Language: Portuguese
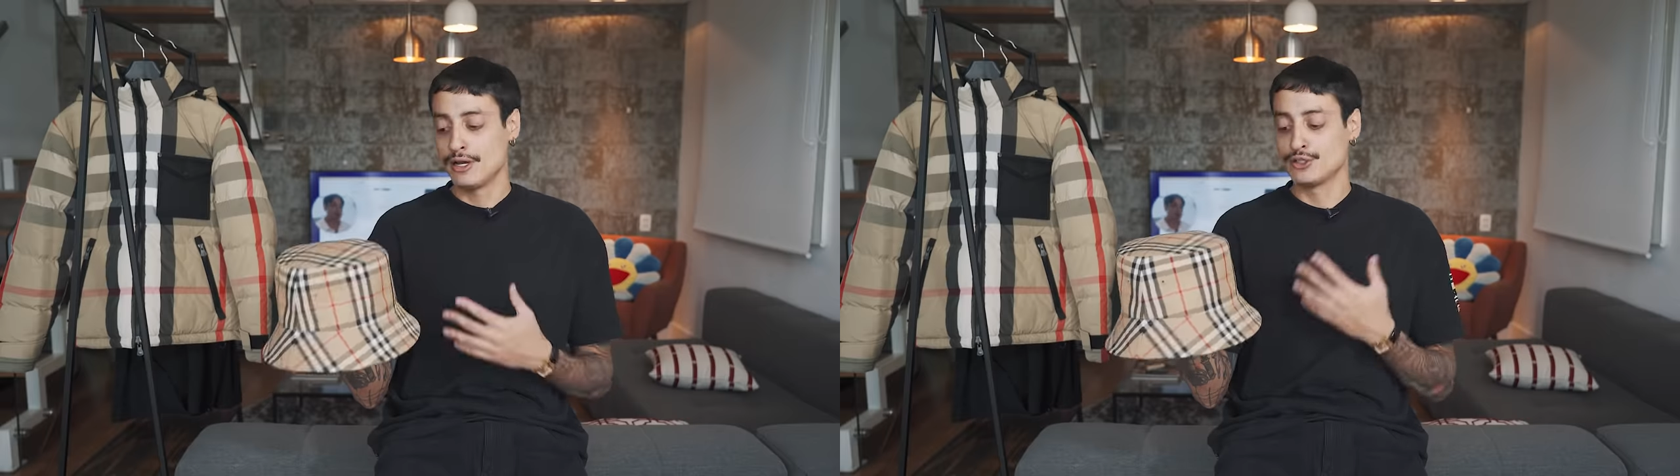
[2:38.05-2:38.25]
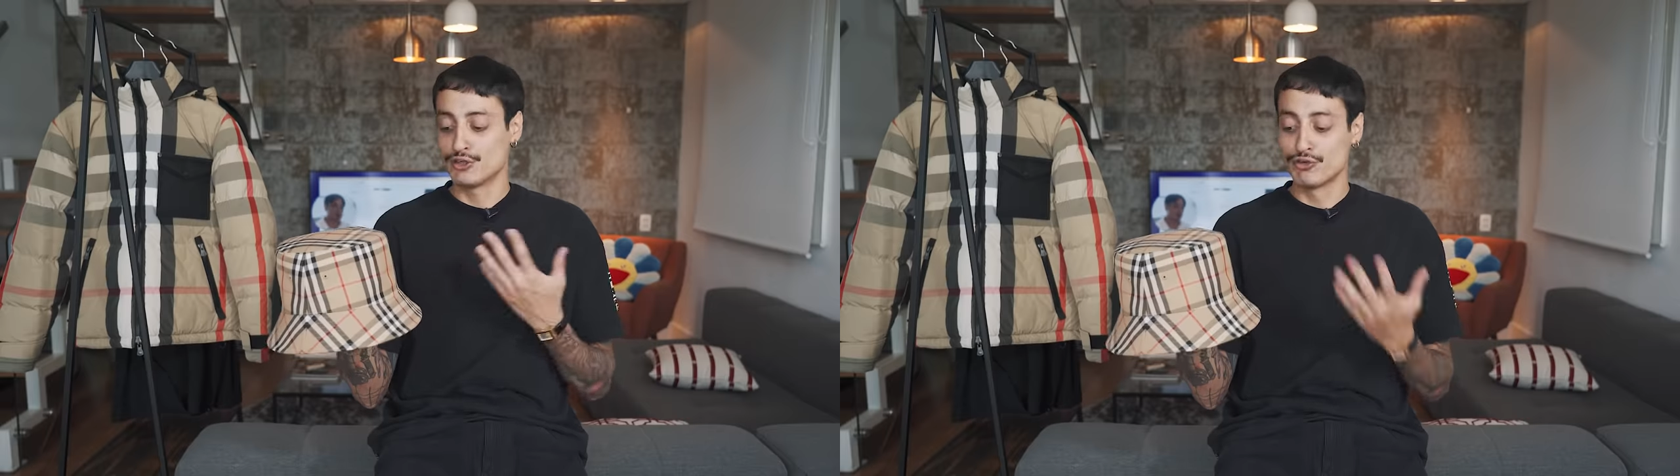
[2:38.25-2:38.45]

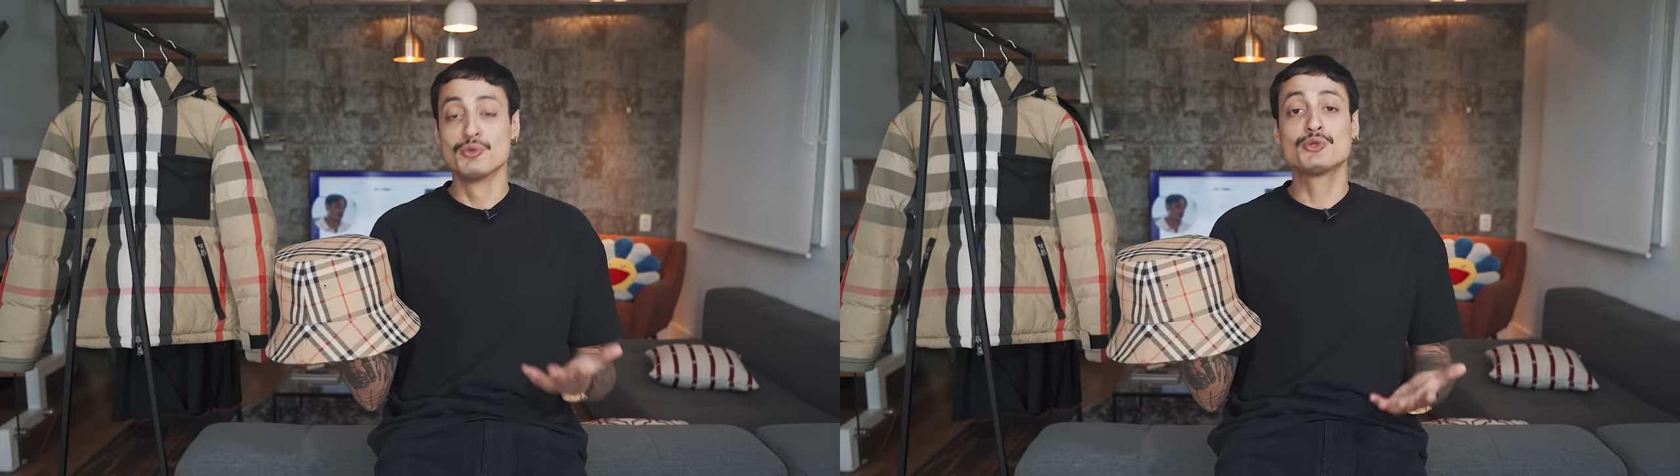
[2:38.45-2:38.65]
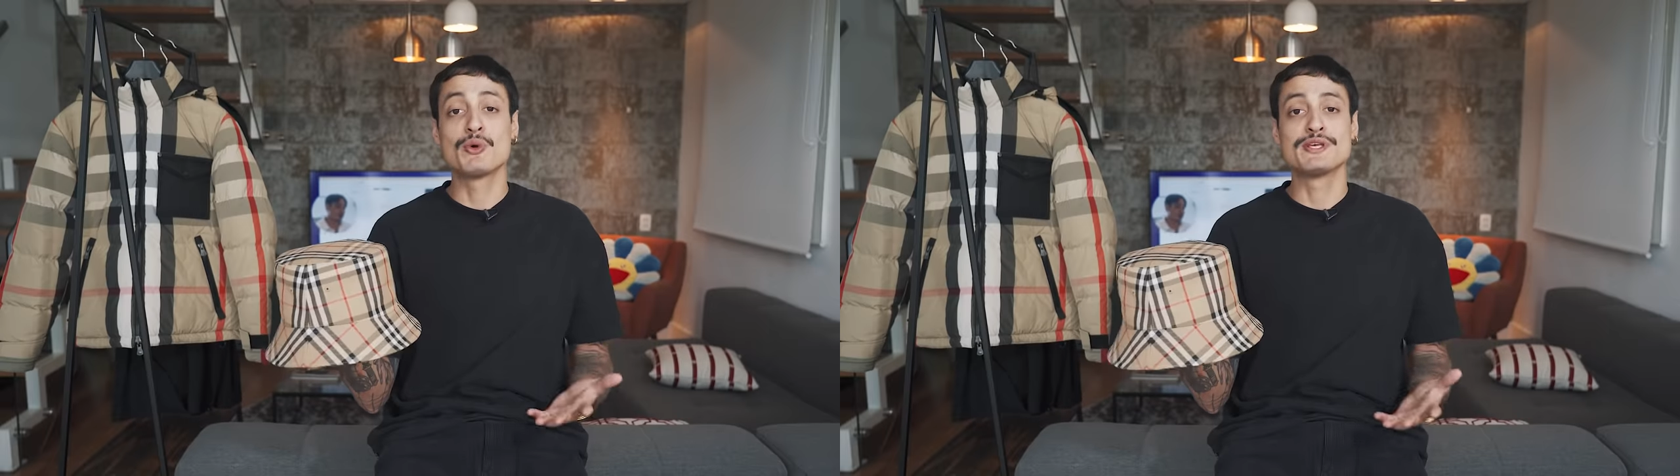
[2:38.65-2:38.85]
Eu já fui
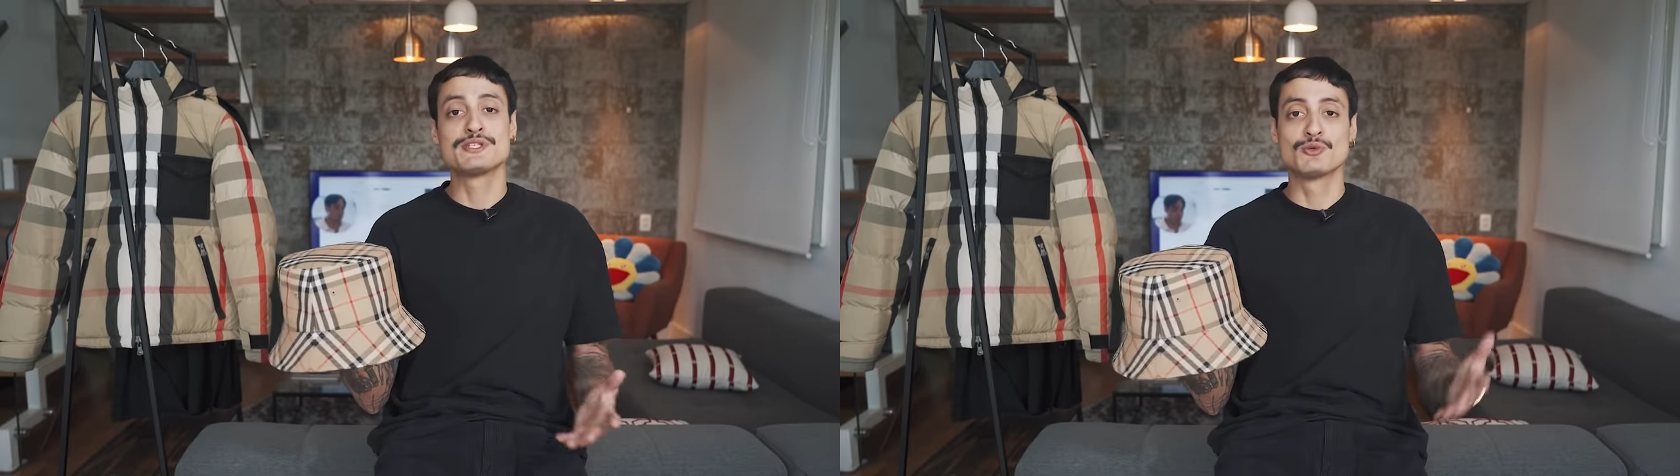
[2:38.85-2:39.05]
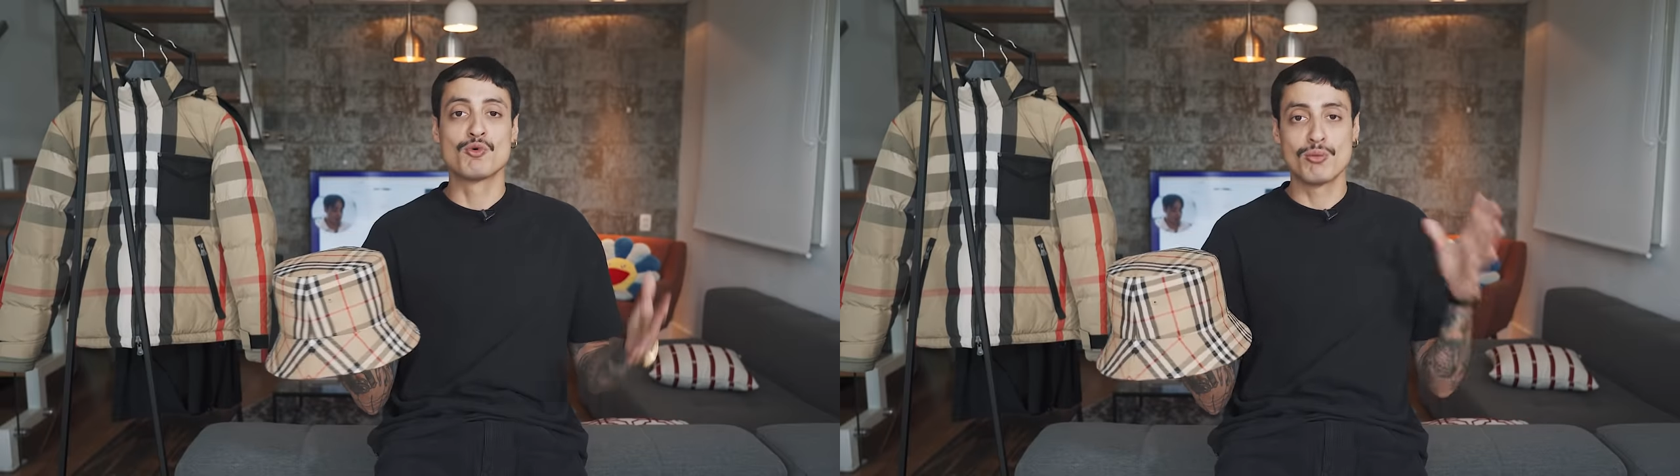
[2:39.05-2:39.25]
muito
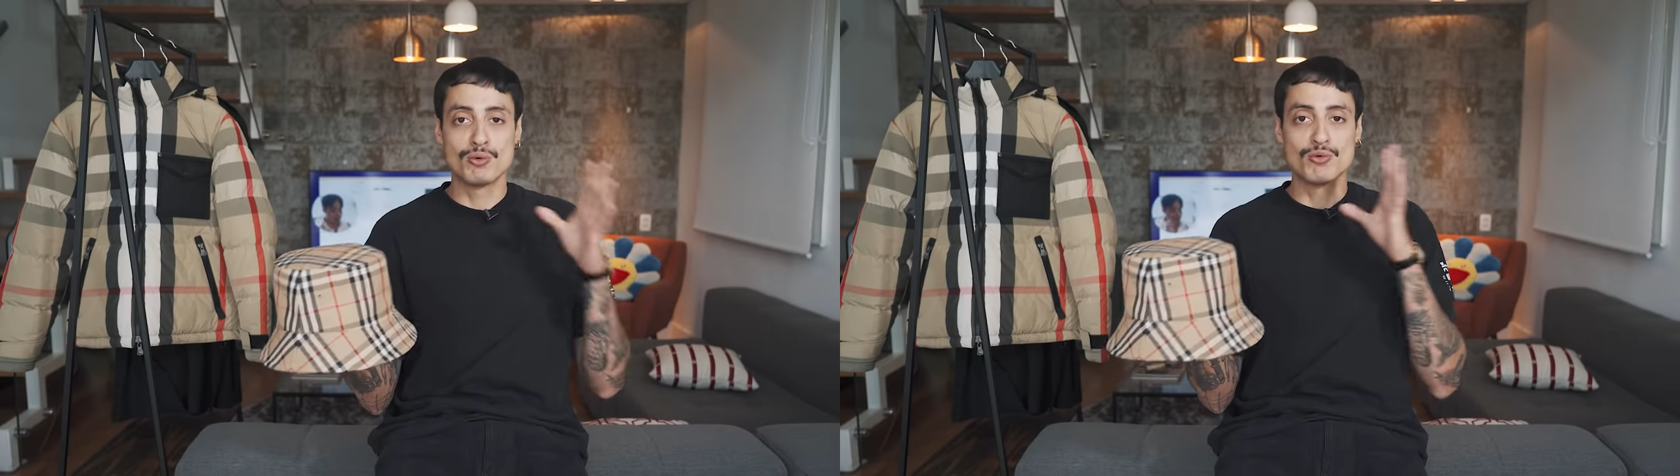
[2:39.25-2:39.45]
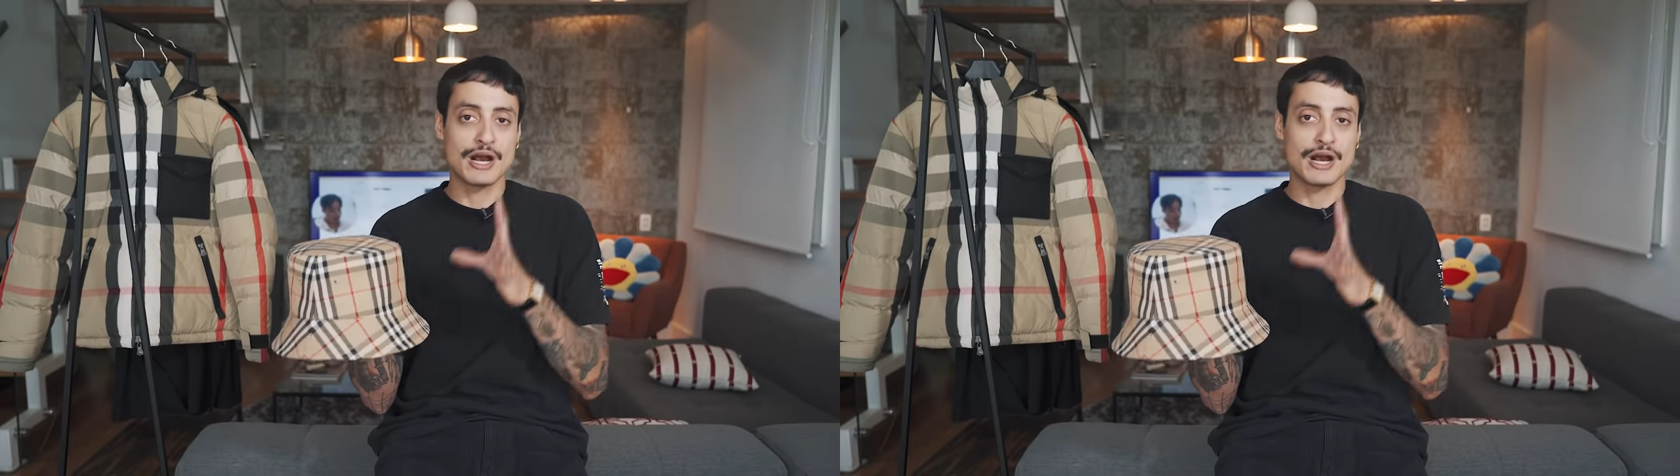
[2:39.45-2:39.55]
conhecido como